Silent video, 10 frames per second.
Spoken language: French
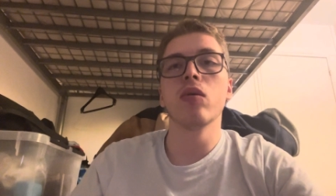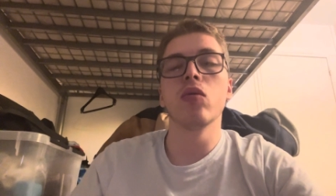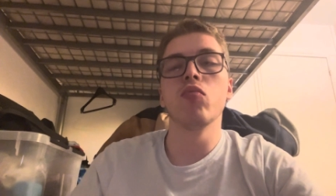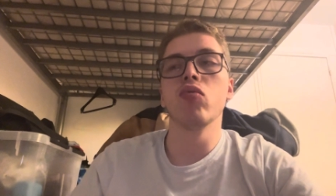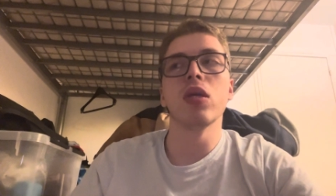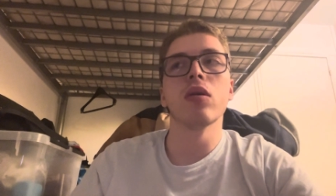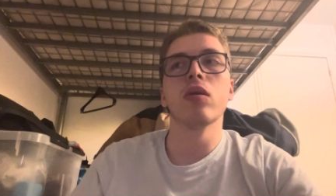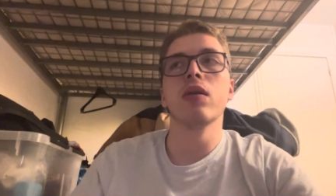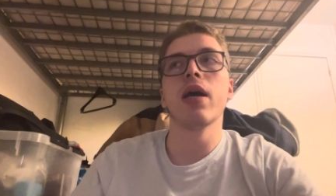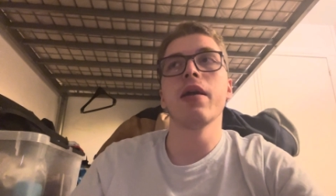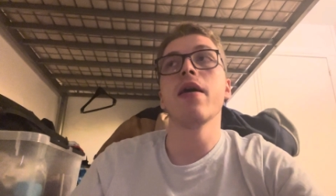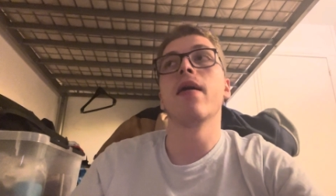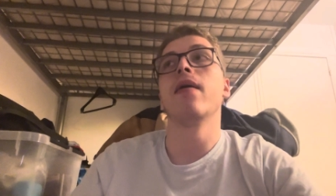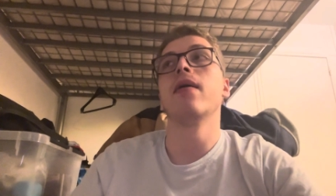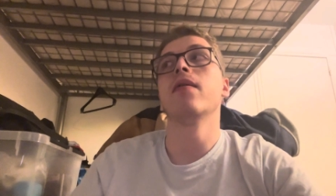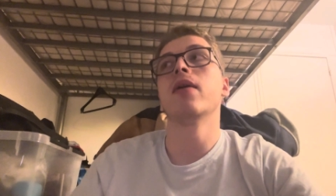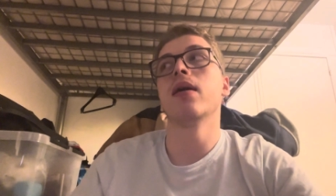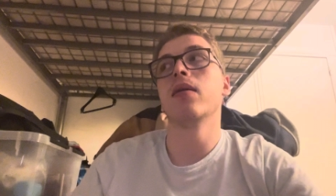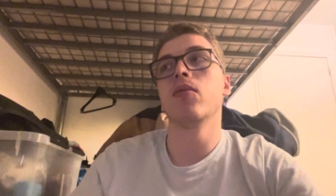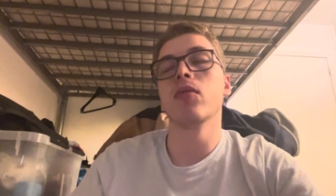Et puis euh, derrière, euh, voilà,
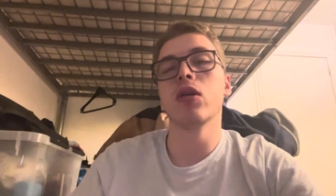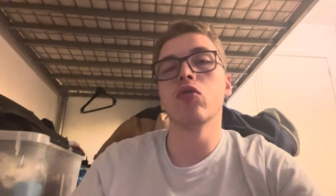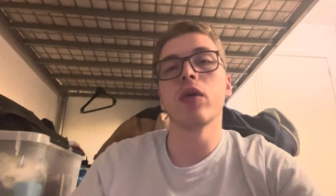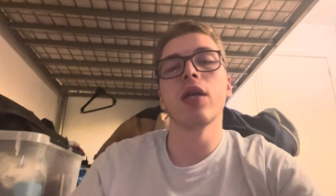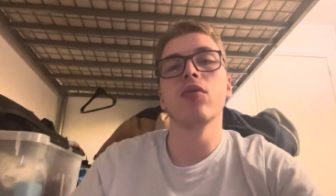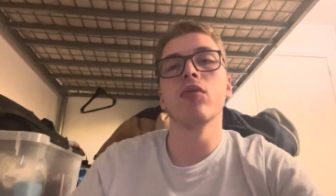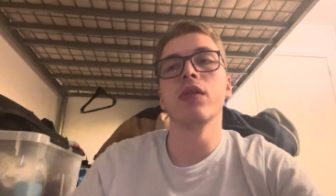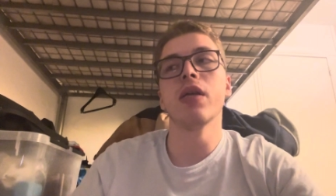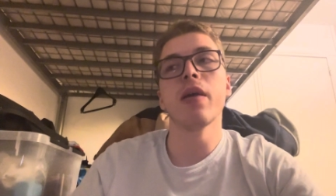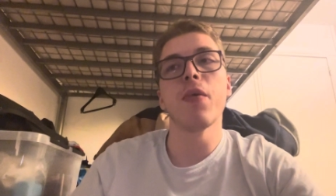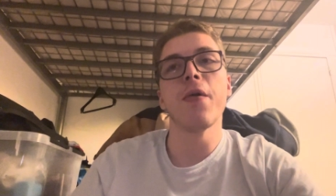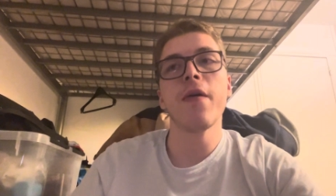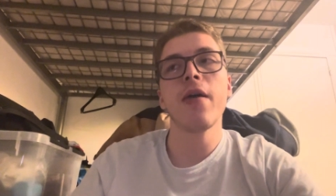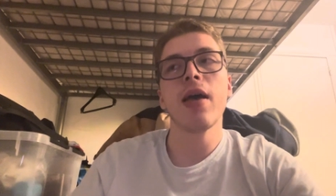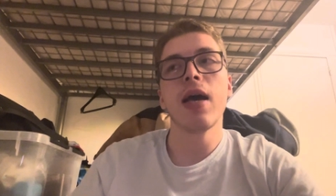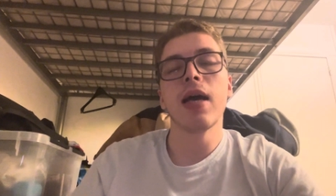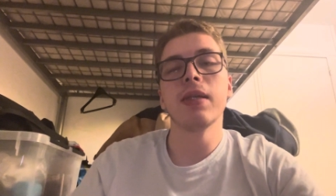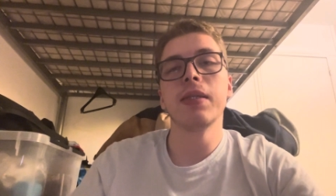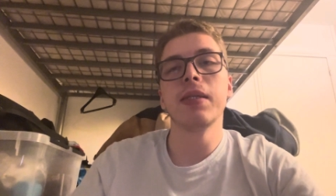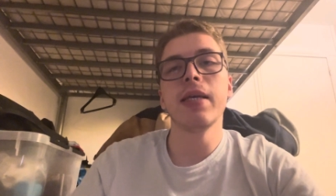on a joué la deuxième
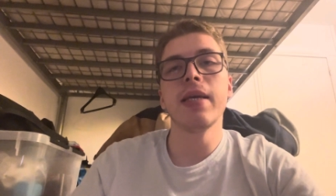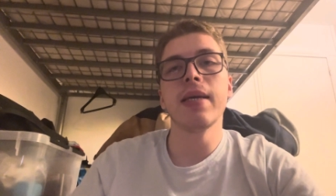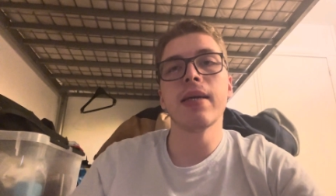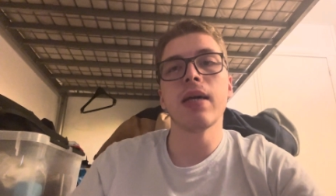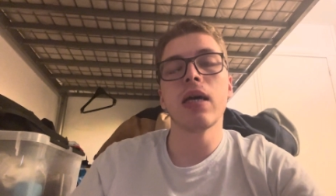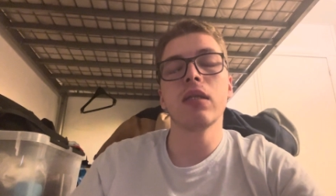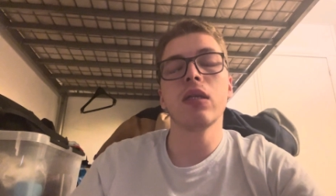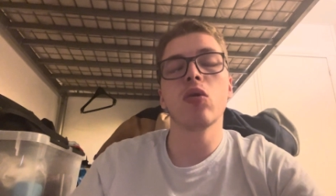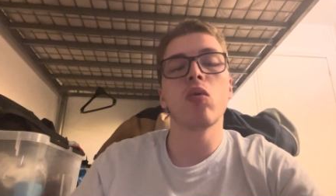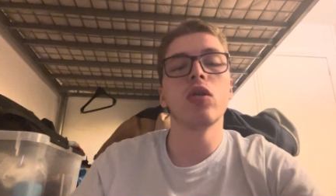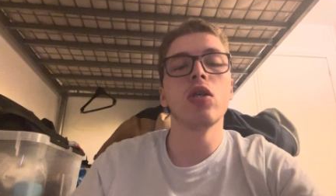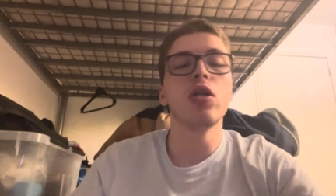assez, assez tranquille.